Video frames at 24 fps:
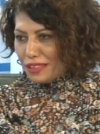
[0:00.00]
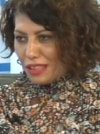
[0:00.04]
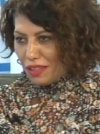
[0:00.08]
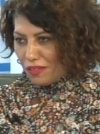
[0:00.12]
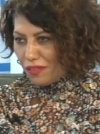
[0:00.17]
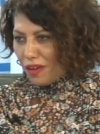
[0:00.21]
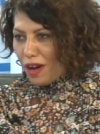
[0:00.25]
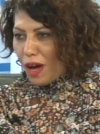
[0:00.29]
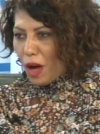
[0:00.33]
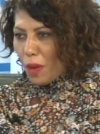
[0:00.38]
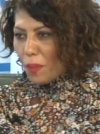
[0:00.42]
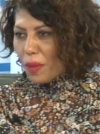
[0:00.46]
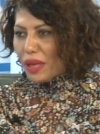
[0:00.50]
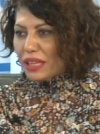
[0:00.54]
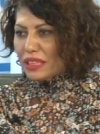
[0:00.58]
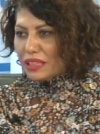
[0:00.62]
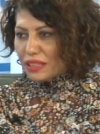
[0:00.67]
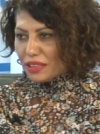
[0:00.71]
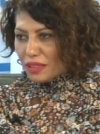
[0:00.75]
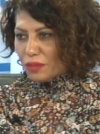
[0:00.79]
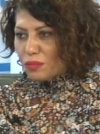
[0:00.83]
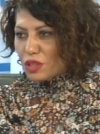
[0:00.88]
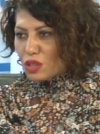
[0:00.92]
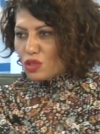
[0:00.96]
devam
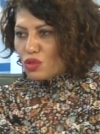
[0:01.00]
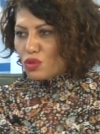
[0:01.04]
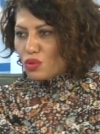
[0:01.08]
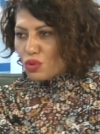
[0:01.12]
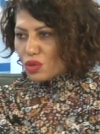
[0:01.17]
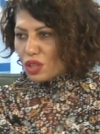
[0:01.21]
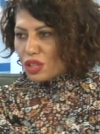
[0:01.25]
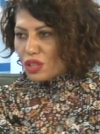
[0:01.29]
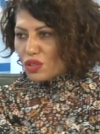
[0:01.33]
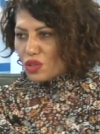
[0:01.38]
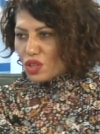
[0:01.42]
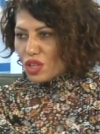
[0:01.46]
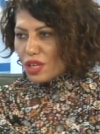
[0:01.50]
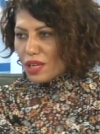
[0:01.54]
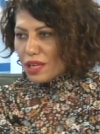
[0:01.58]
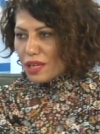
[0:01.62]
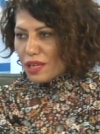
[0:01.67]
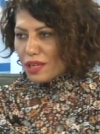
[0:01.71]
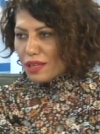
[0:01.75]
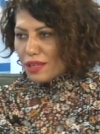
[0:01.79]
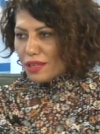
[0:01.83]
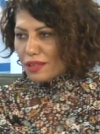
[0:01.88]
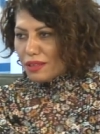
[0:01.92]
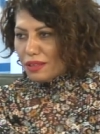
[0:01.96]
ettiğimiz sürece
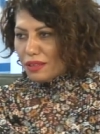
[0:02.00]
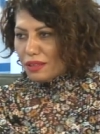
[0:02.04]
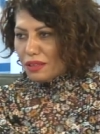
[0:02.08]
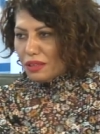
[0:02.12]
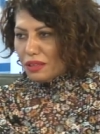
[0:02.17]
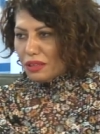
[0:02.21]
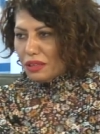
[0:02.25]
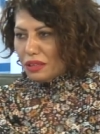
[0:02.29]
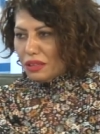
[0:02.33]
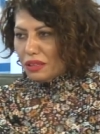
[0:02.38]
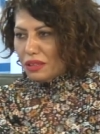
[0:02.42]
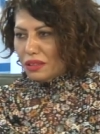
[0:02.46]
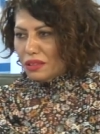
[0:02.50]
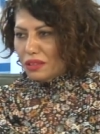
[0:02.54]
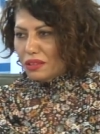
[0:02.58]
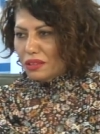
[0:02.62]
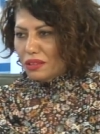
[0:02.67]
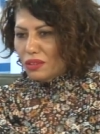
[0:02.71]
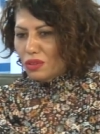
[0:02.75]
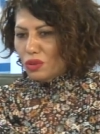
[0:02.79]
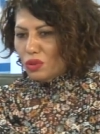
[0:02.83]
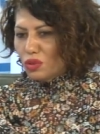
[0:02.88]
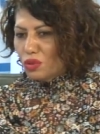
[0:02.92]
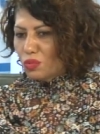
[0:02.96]
evet. e,
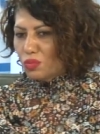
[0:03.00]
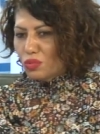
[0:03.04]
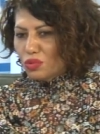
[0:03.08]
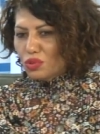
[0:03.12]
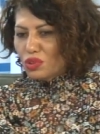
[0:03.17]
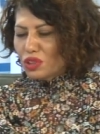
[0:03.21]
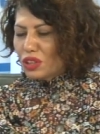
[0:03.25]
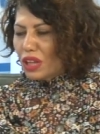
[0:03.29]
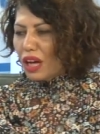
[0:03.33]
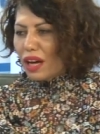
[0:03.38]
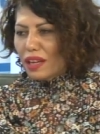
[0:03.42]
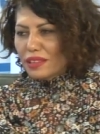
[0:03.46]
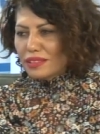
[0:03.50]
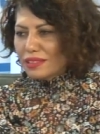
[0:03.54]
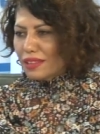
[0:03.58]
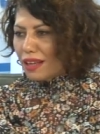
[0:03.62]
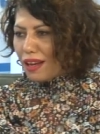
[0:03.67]
yolumuz zaten